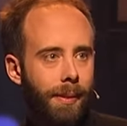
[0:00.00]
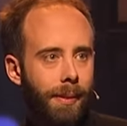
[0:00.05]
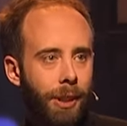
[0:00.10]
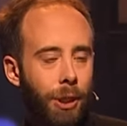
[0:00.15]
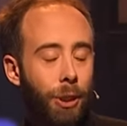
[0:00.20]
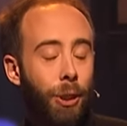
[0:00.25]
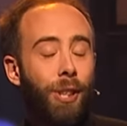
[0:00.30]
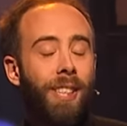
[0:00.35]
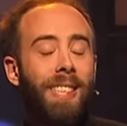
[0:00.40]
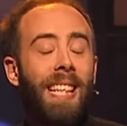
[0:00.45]

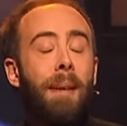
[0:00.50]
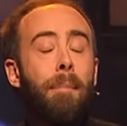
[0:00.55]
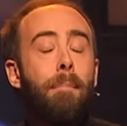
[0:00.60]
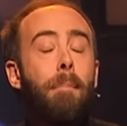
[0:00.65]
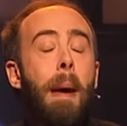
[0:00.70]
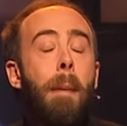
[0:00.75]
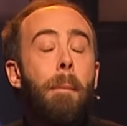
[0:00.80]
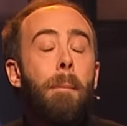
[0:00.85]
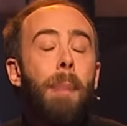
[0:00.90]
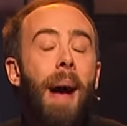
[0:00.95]
Je sais
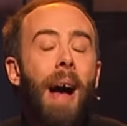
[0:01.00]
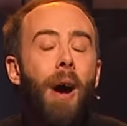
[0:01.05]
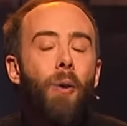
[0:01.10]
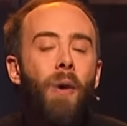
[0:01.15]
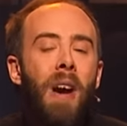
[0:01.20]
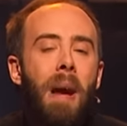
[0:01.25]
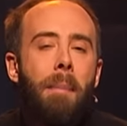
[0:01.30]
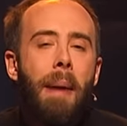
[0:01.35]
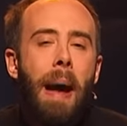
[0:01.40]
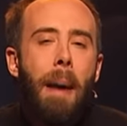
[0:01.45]
même pas où
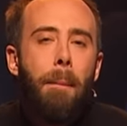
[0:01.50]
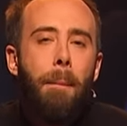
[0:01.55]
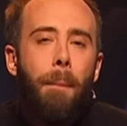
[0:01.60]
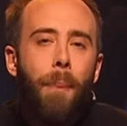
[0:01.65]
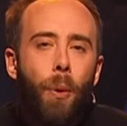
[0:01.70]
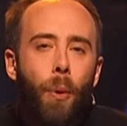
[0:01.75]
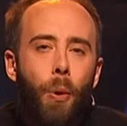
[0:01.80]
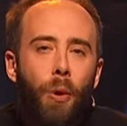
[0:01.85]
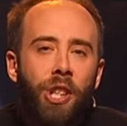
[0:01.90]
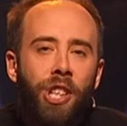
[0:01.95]
est ma
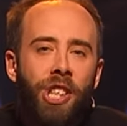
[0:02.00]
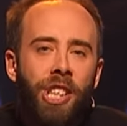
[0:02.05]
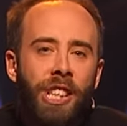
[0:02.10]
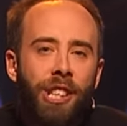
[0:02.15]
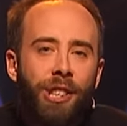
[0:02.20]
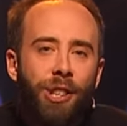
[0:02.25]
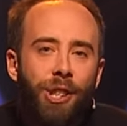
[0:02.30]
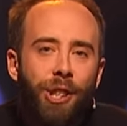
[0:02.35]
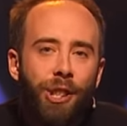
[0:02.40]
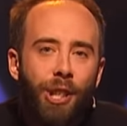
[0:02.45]
bouche,
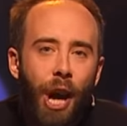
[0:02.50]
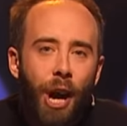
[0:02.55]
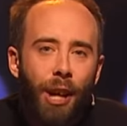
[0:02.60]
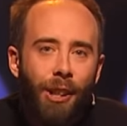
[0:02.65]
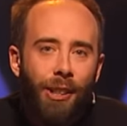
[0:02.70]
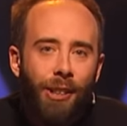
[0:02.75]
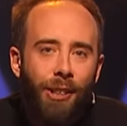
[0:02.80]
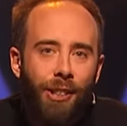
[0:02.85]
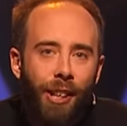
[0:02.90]
idiote.